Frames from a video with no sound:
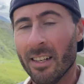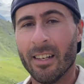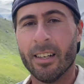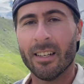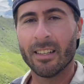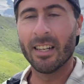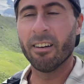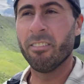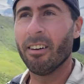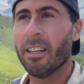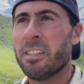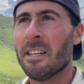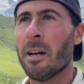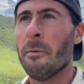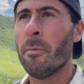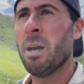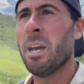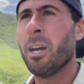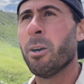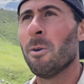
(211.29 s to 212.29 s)
davanti a
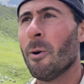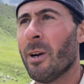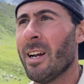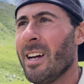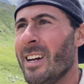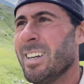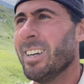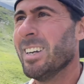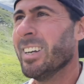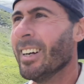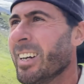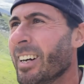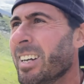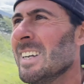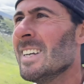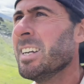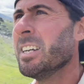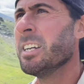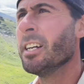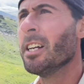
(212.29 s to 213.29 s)
me ora
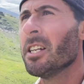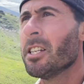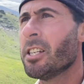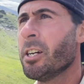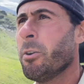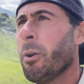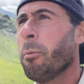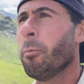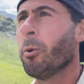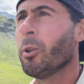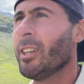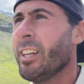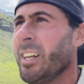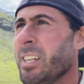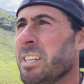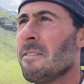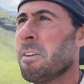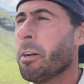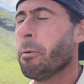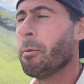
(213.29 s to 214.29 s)
c'è una
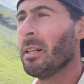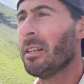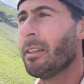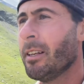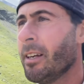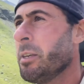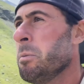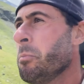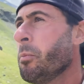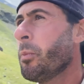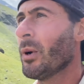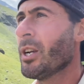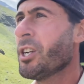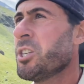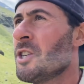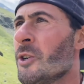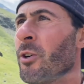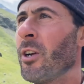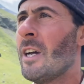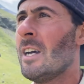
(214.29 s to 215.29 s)
montagna veramente
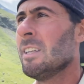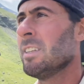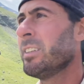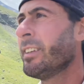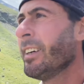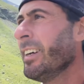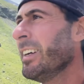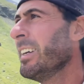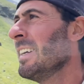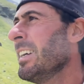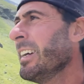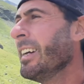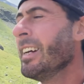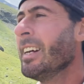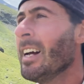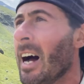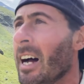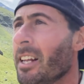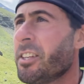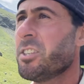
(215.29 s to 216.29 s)
impressionante
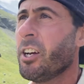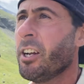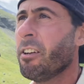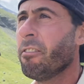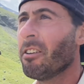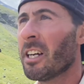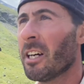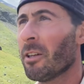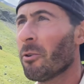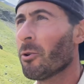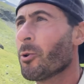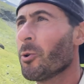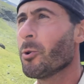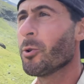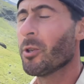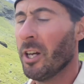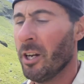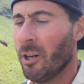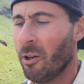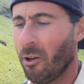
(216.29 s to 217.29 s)
ci ha nevicato su
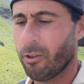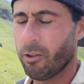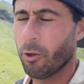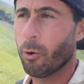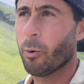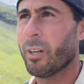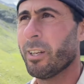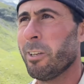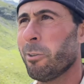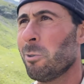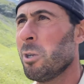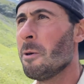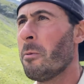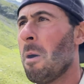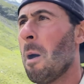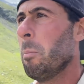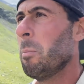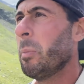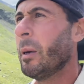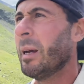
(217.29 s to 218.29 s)
stanotte ho guardato le
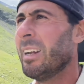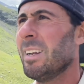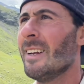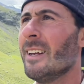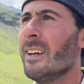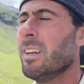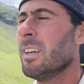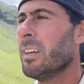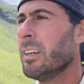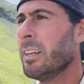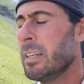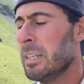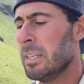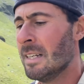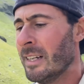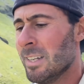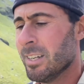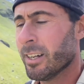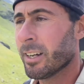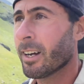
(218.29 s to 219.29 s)
mappe è il
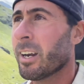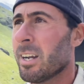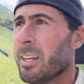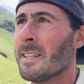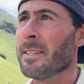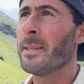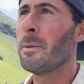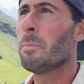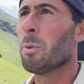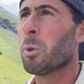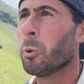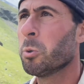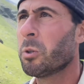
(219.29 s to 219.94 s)
Gran Zebru